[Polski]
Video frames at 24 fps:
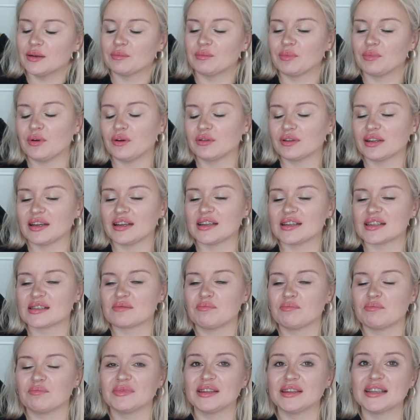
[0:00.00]
bo ona jest
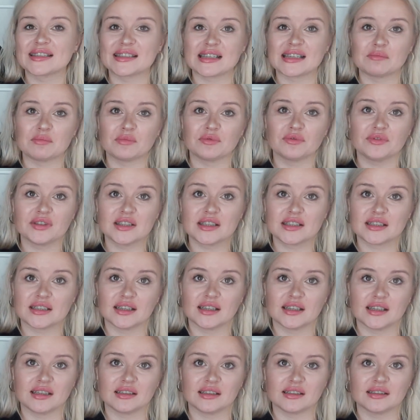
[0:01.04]
niesamowicie
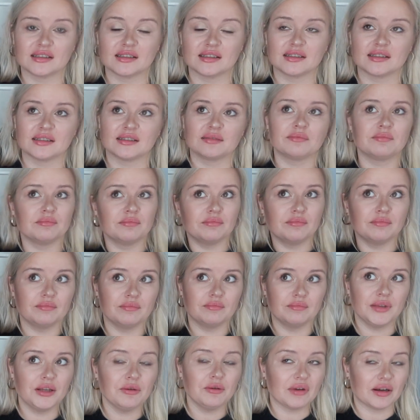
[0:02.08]
e,
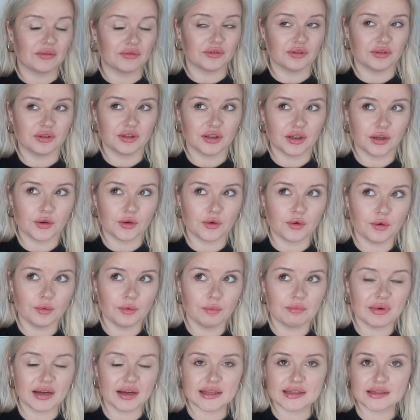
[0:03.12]
miła w
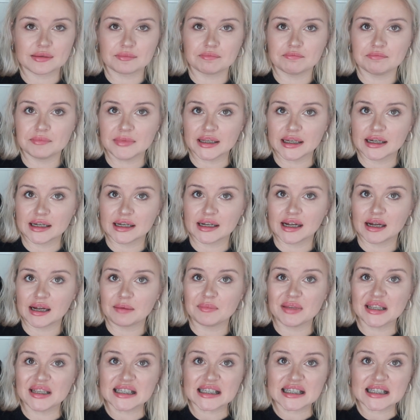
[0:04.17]
dotyku, bardzo miękka,
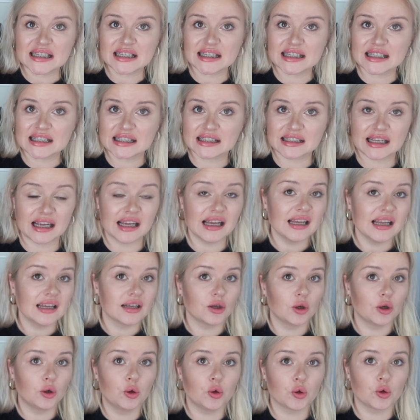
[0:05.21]
mięsista,
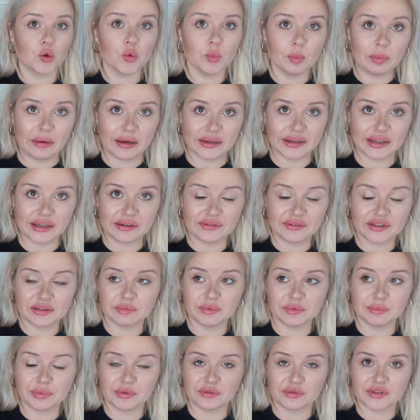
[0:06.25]
gruba nawet
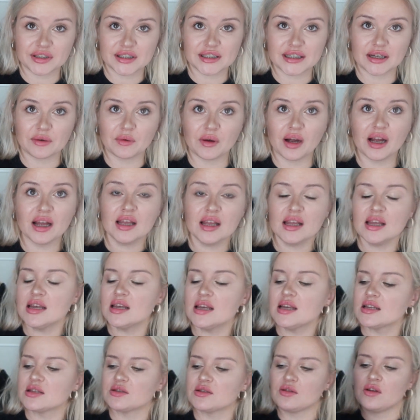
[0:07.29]
bym powiedziała.
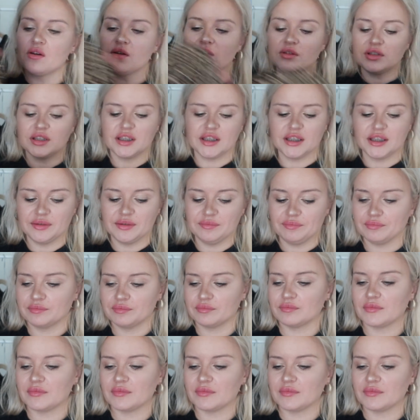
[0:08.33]
No i